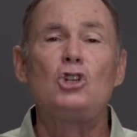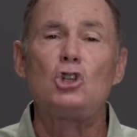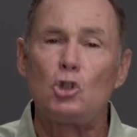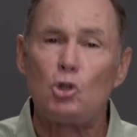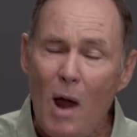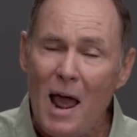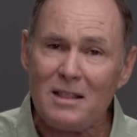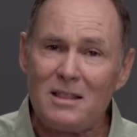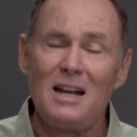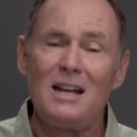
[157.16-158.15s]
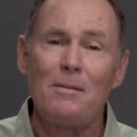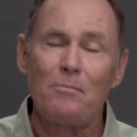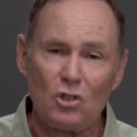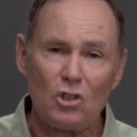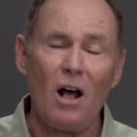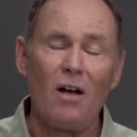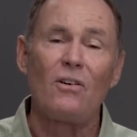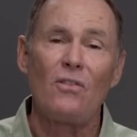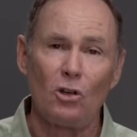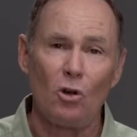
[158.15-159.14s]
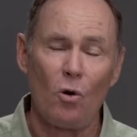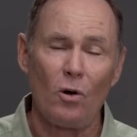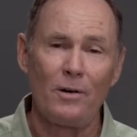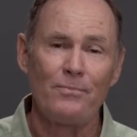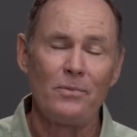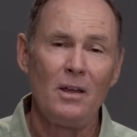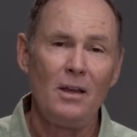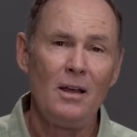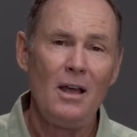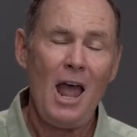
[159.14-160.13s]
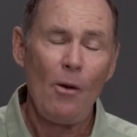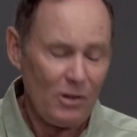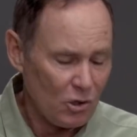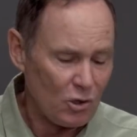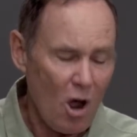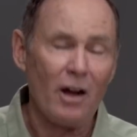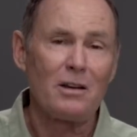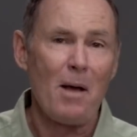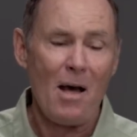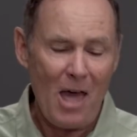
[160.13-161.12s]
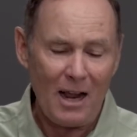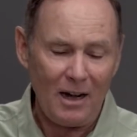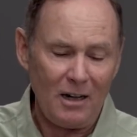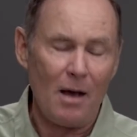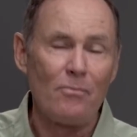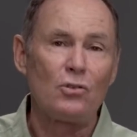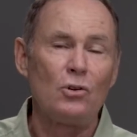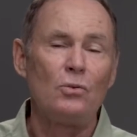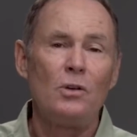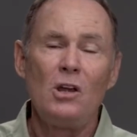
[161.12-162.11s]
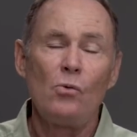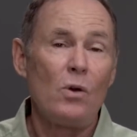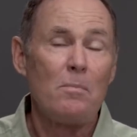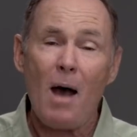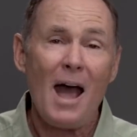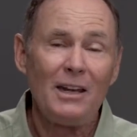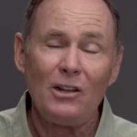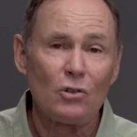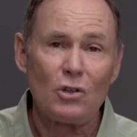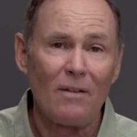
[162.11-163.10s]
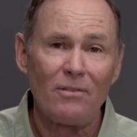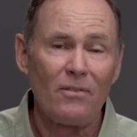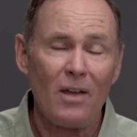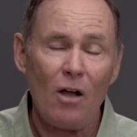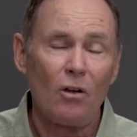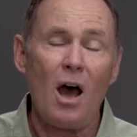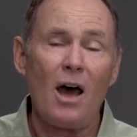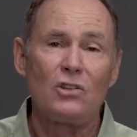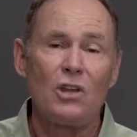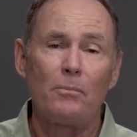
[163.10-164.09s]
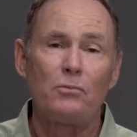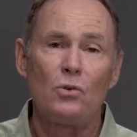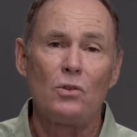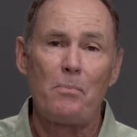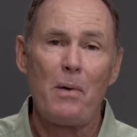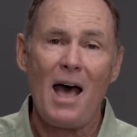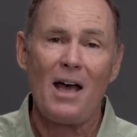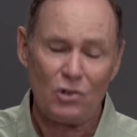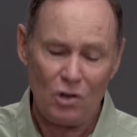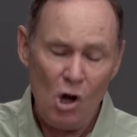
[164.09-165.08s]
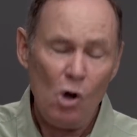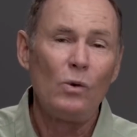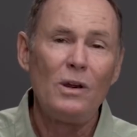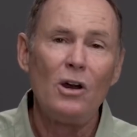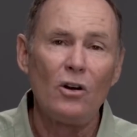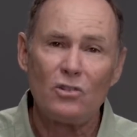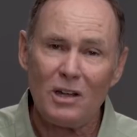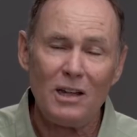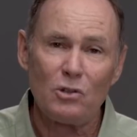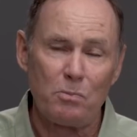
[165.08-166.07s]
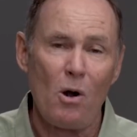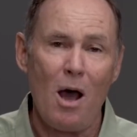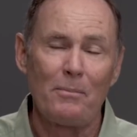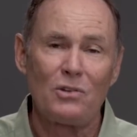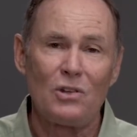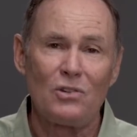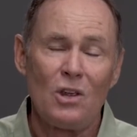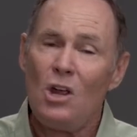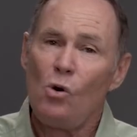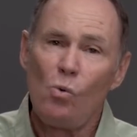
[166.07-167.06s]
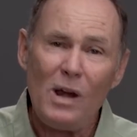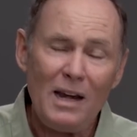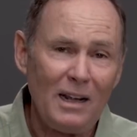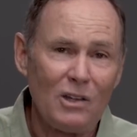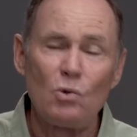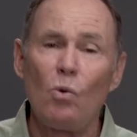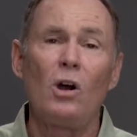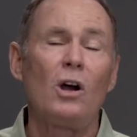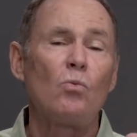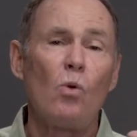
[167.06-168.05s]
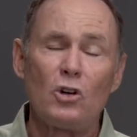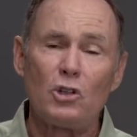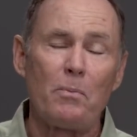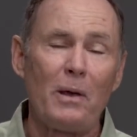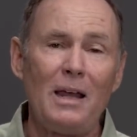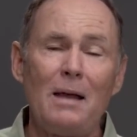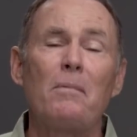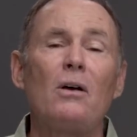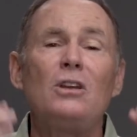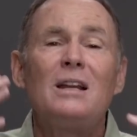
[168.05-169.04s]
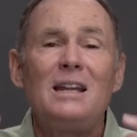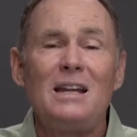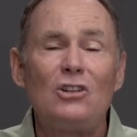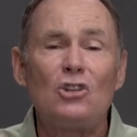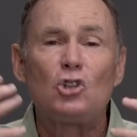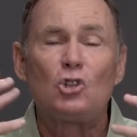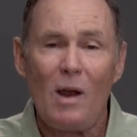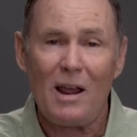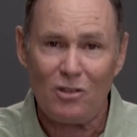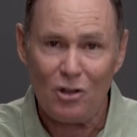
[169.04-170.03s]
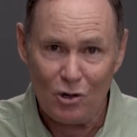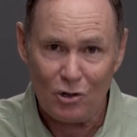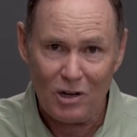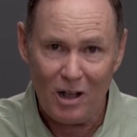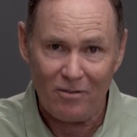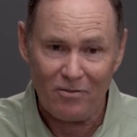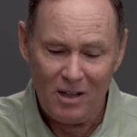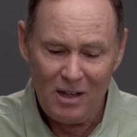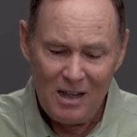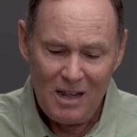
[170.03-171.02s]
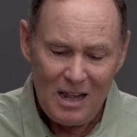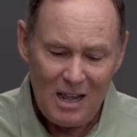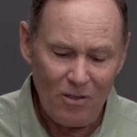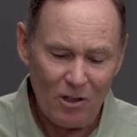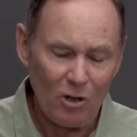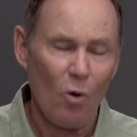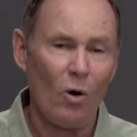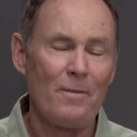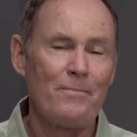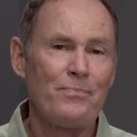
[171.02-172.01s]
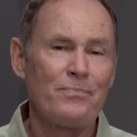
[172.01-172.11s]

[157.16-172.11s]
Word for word: aufgehört hatte zu weinen, stärkte er sich im Herrn. Das können wir tun, indem wir uns daran erinnern, was Gott in der Vergangenheit für uns getan hat und seine Zusagen ins Gedächtnis zurückrufen, sein Wort lesen und ihn anbeten. Wir müssen in ihm neue Kraft finden.